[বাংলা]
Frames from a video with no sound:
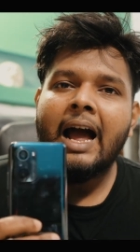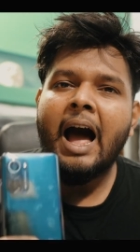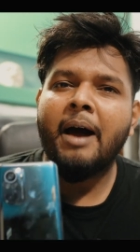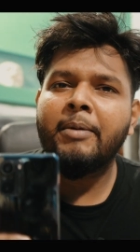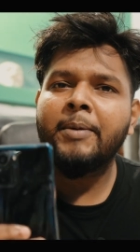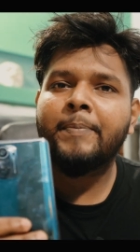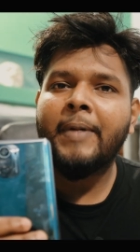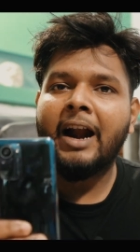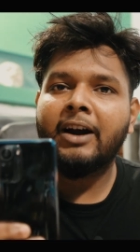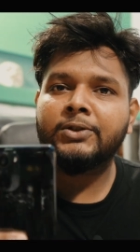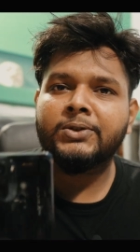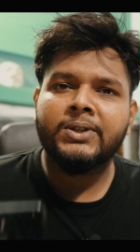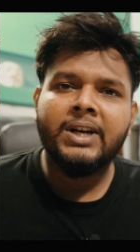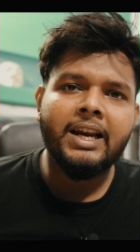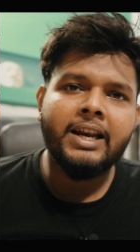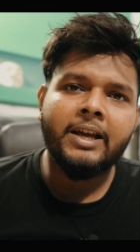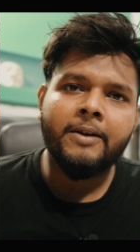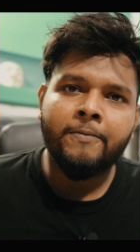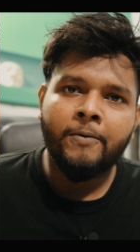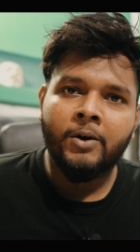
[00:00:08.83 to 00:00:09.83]
আমি
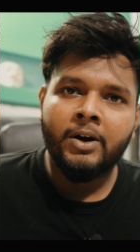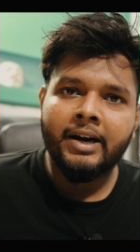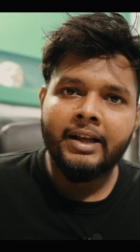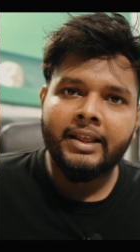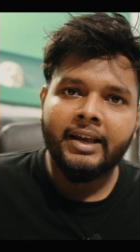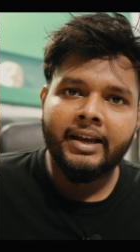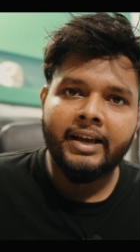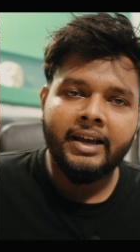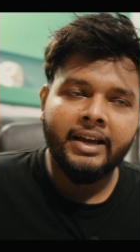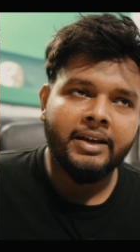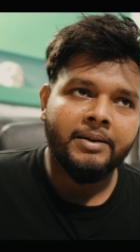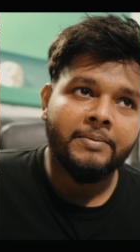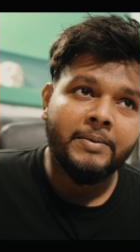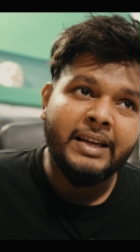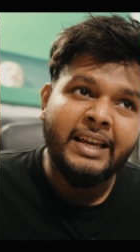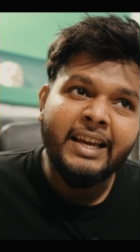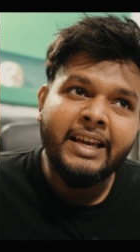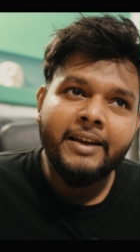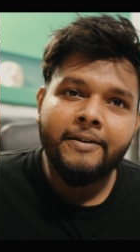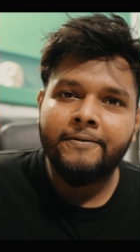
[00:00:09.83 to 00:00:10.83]
পার্সোনালি এই ফোনটা থেকে
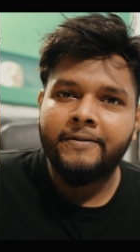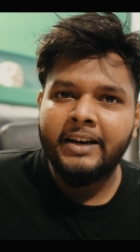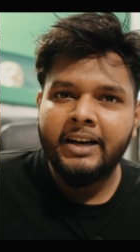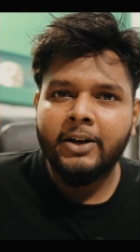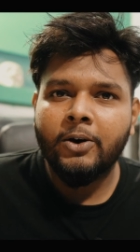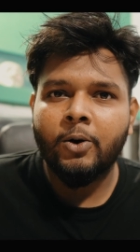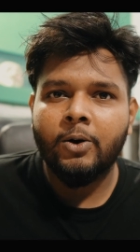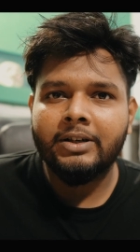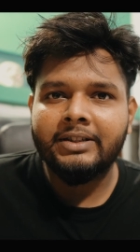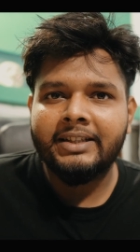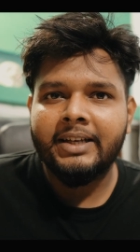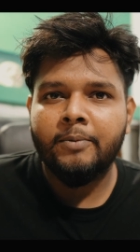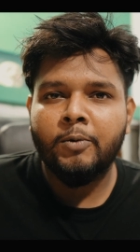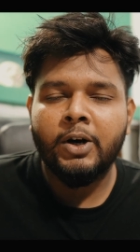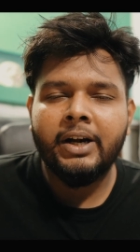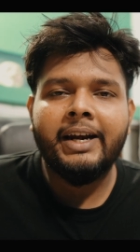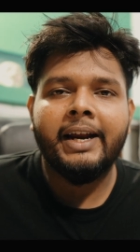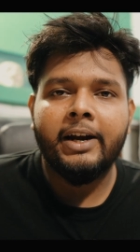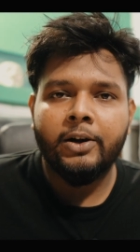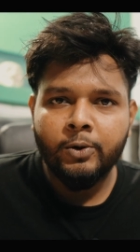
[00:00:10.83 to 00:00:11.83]
কি কি ফিল করছি এবং
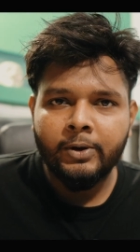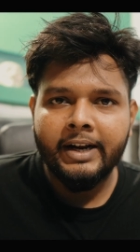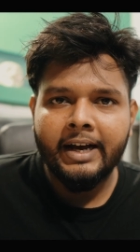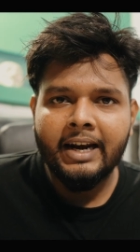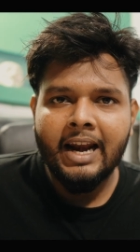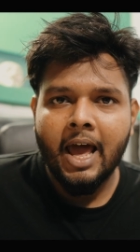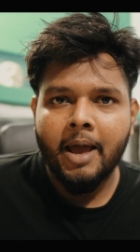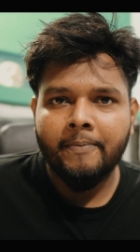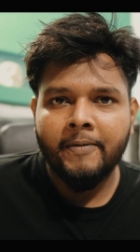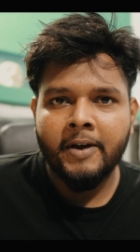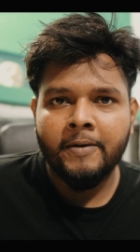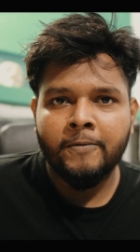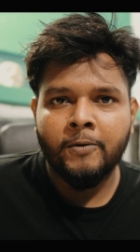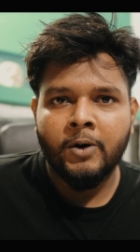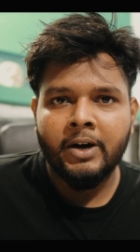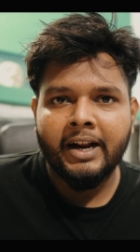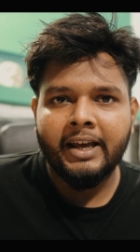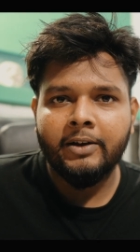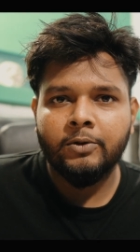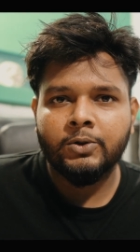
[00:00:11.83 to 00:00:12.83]
ডে টু ডে লাইফে এই
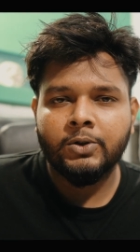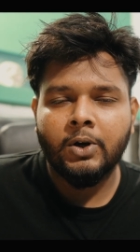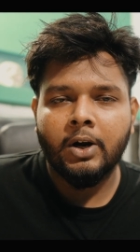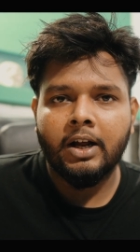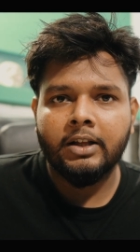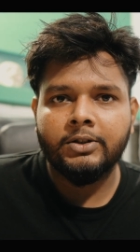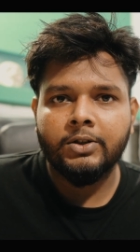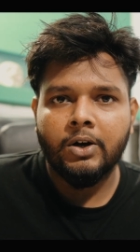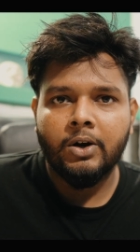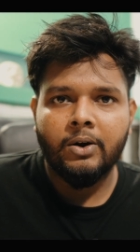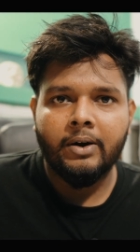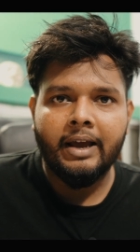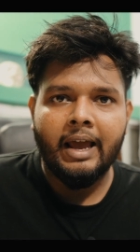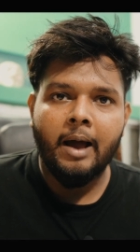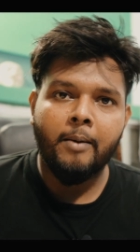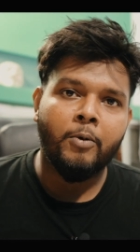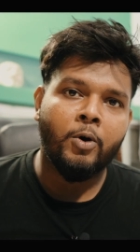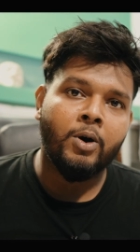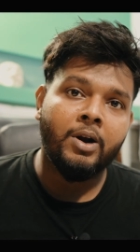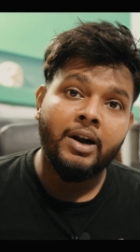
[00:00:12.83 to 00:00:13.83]
ফোনটা ইউজ করার জন্য
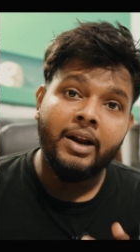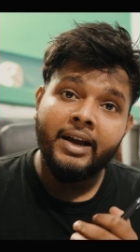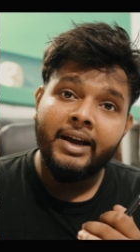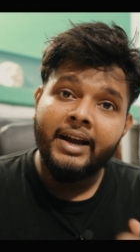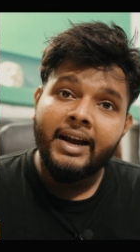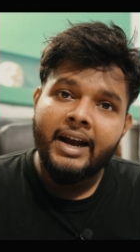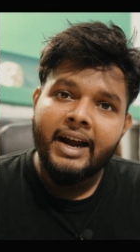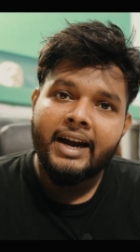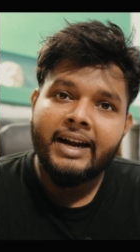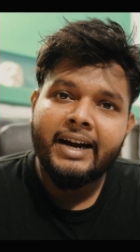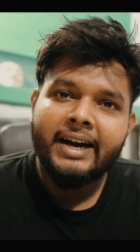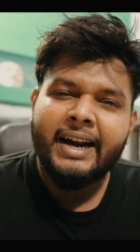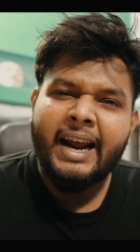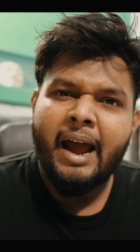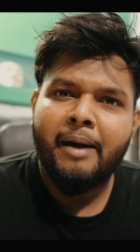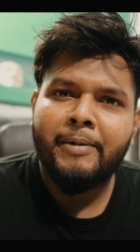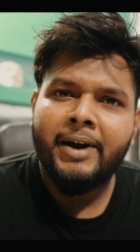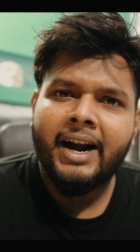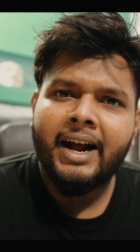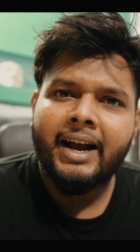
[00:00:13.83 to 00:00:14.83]
কেমন এটার
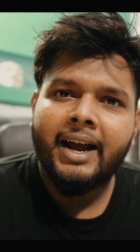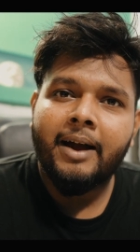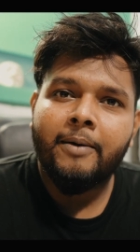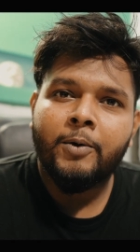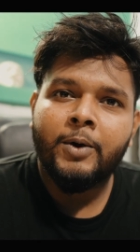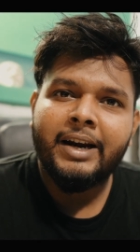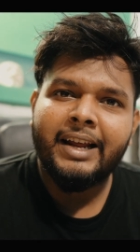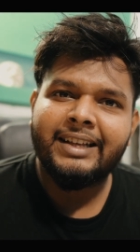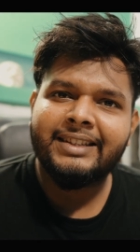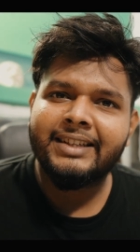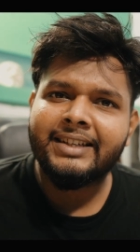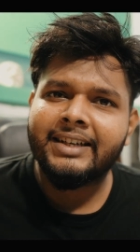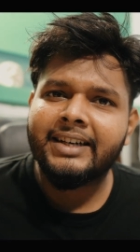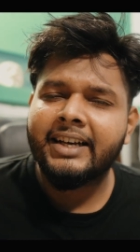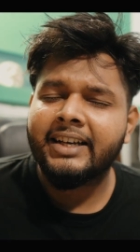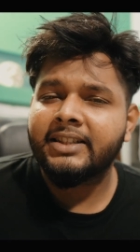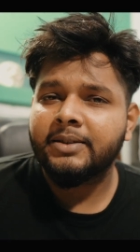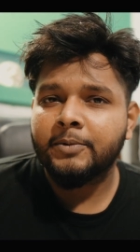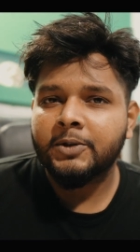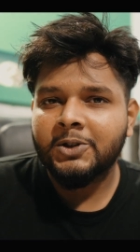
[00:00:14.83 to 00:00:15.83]
ক্যামেরা কেমন এসেক্ট্রা
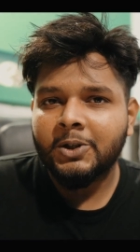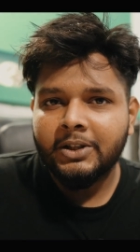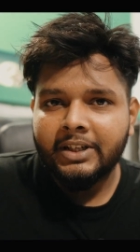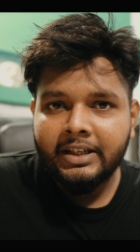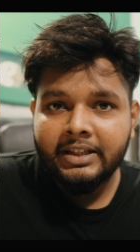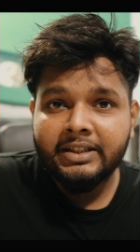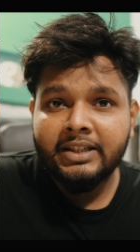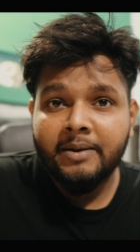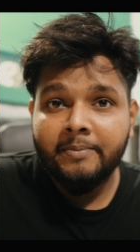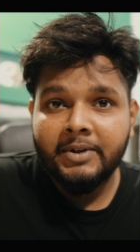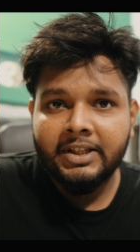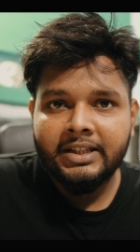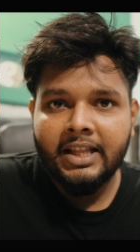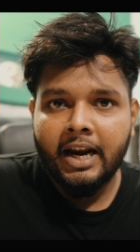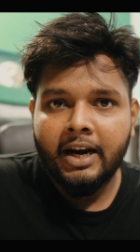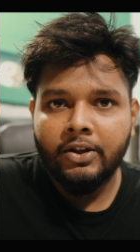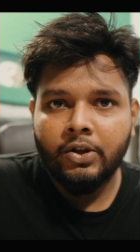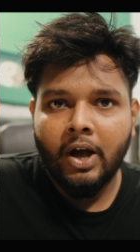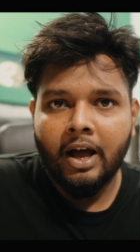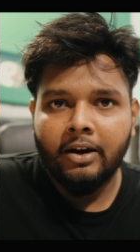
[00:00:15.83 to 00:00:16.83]
এই সমস্ত জিনিস নিয়ে
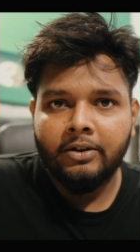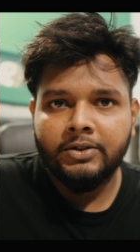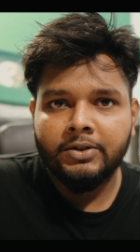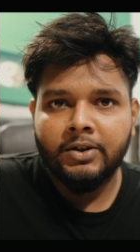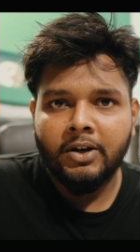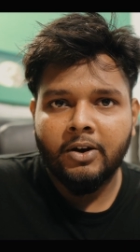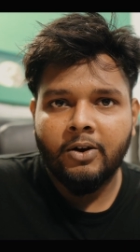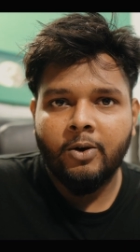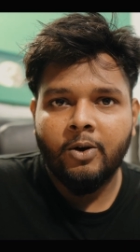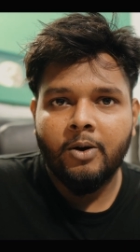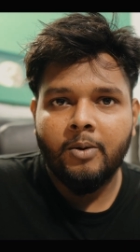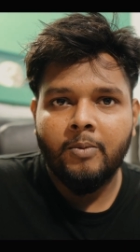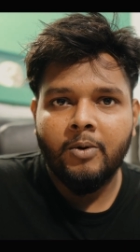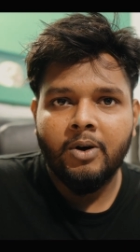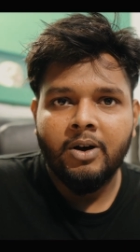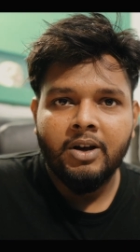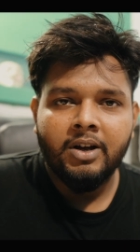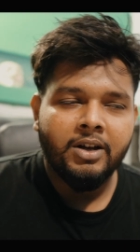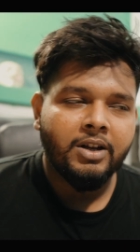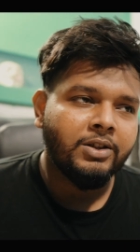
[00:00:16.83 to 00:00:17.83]
বিস্তারিত আলোচনা করব
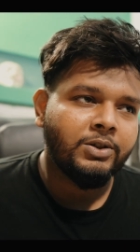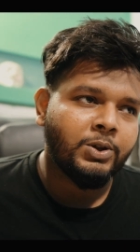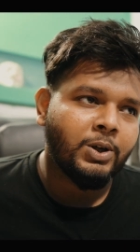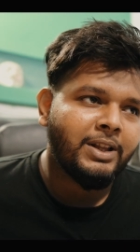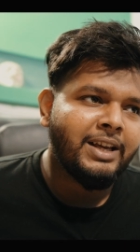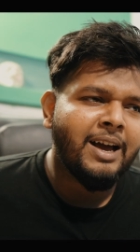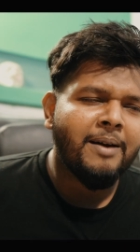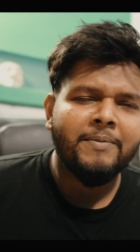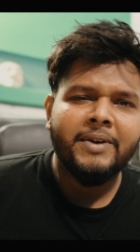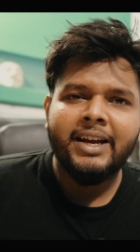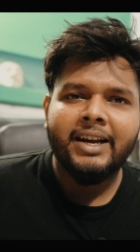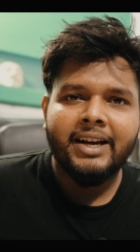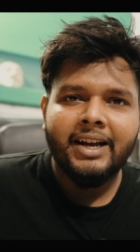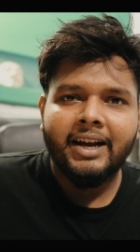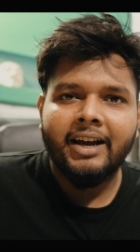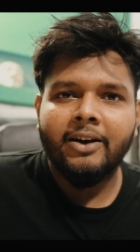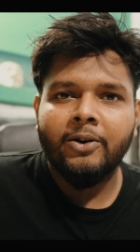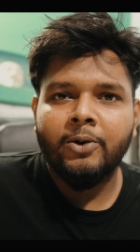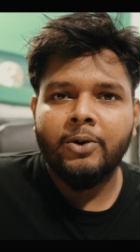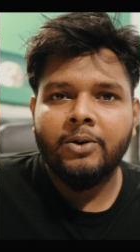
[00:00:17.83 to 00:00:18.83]
যদি আপনি
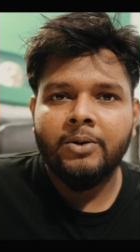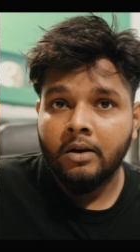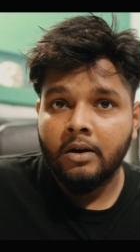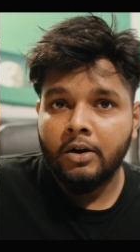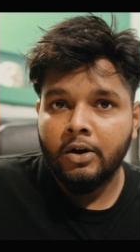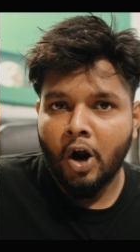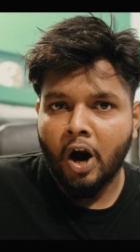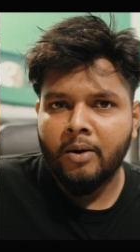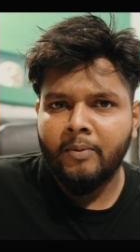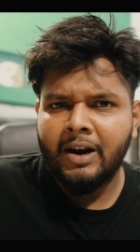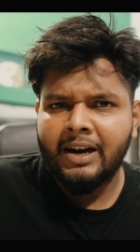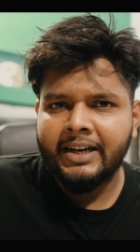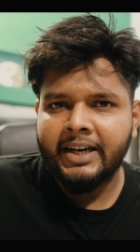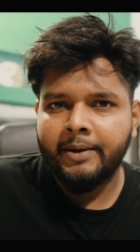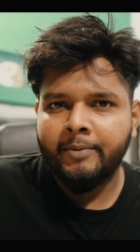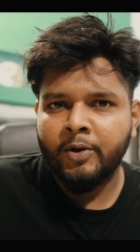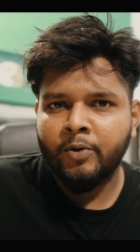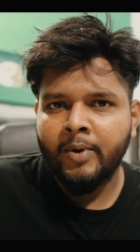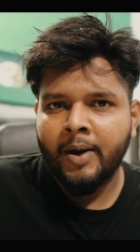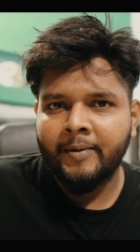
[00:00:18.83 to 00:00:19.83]
এটাকে কোনো নর্মাল
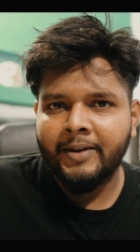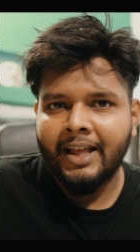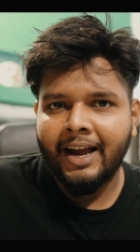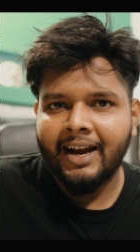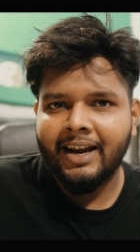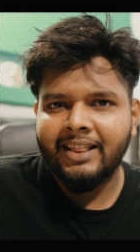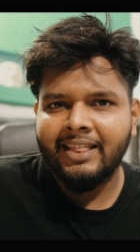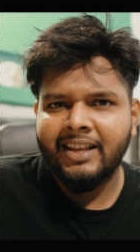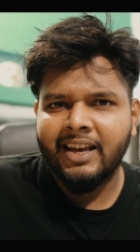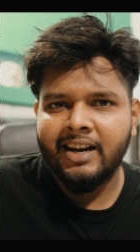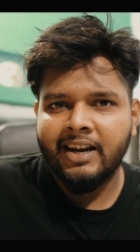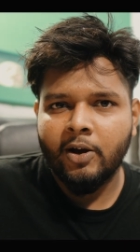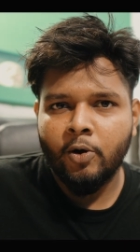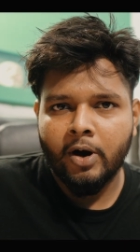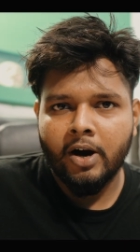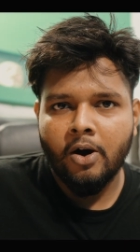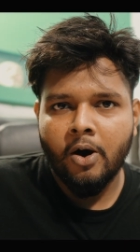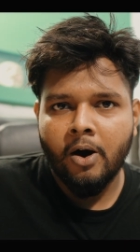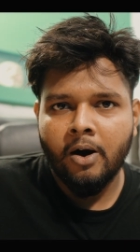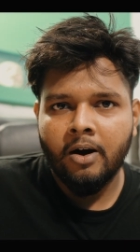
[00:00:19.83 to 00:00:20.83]
রিভিউ ভেবে থাকেন দেন ইউ
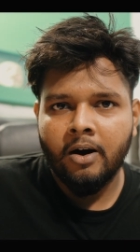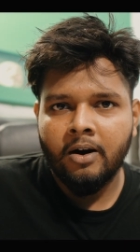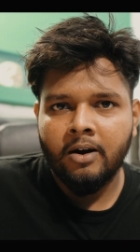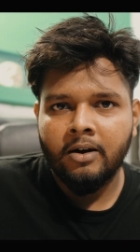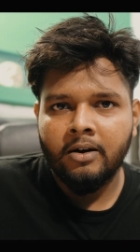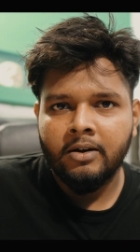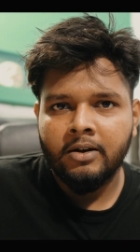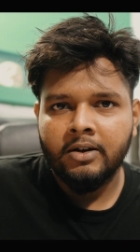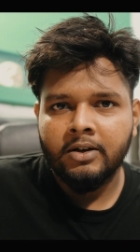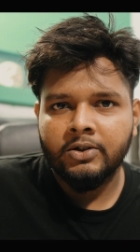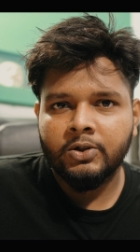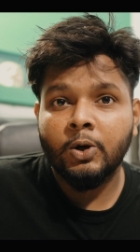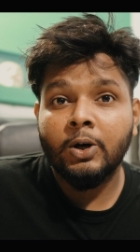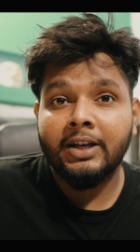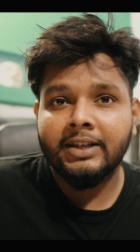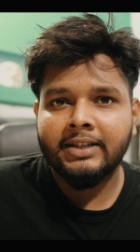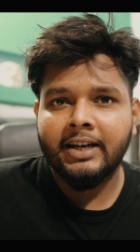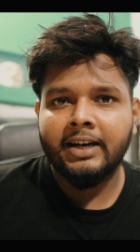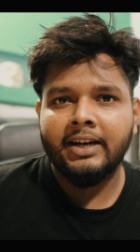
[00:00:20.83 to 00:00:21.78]
আর রং সো লেটস